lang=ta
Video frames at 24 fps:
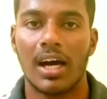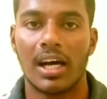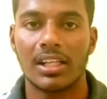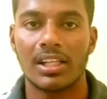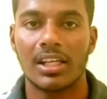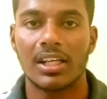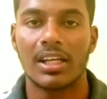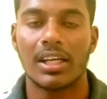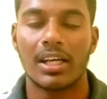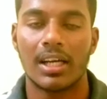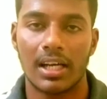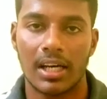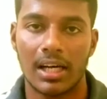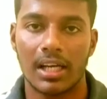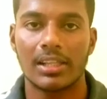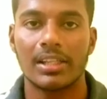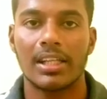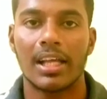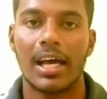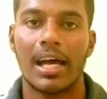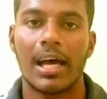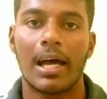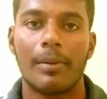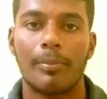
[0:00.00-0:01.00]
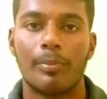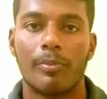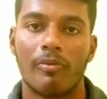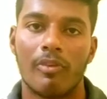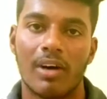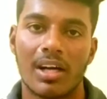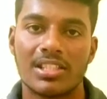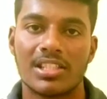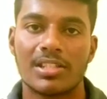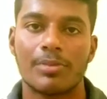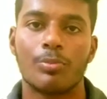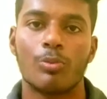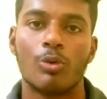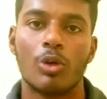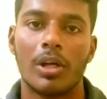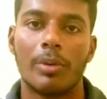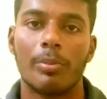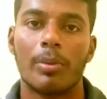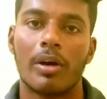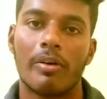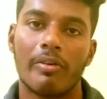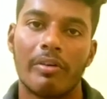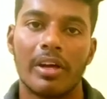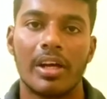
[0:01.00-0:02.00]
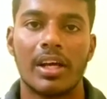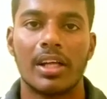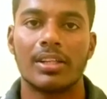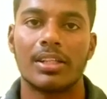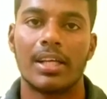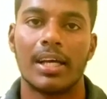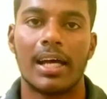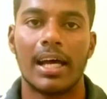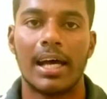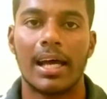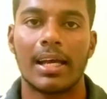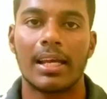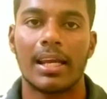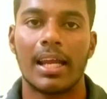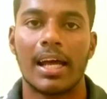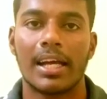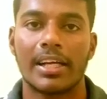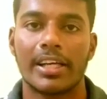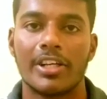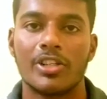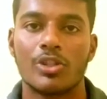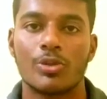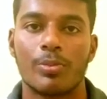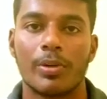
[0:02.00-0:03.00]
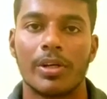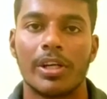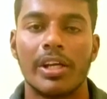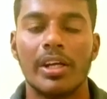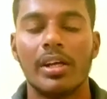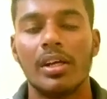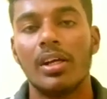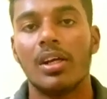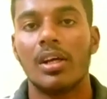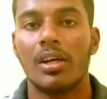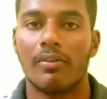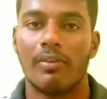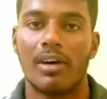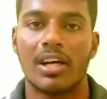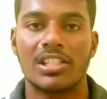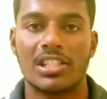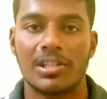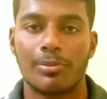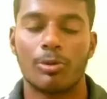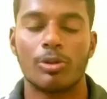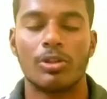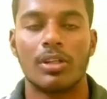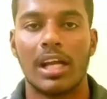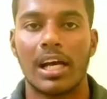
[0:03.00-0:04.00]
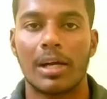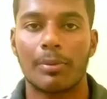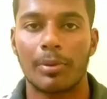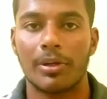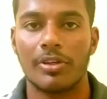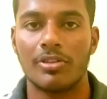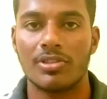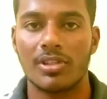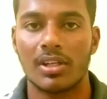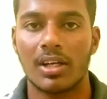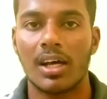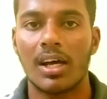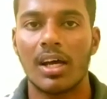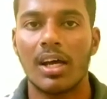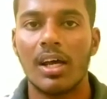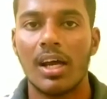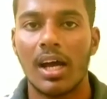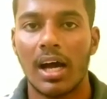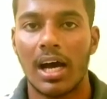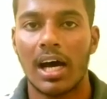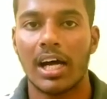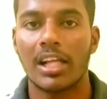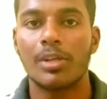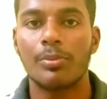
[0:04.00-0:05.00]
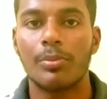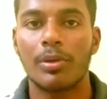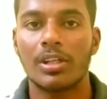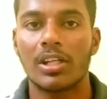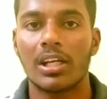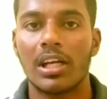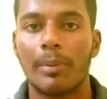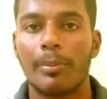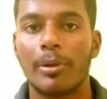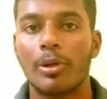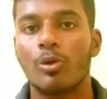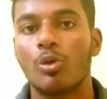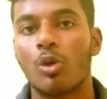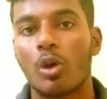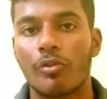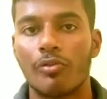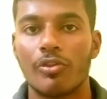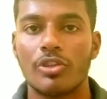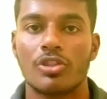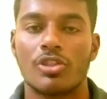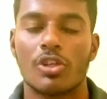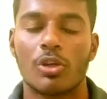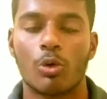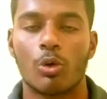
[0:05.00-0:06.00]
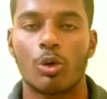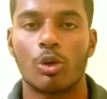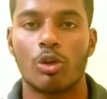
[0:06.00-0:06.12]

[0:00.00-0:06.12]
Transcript: அதில் அந்த ஆப் வாட்ஸ்அப் மூலியமாகவே அந்த லாக்கை யூஸ் பண்ணி வாட்ஸ்அப் வந்து லாக் பண்ணி வச்சுக்கலாம் அது மட்டும் இல்லாமல் இன்னொரு ஃபீச்சரும்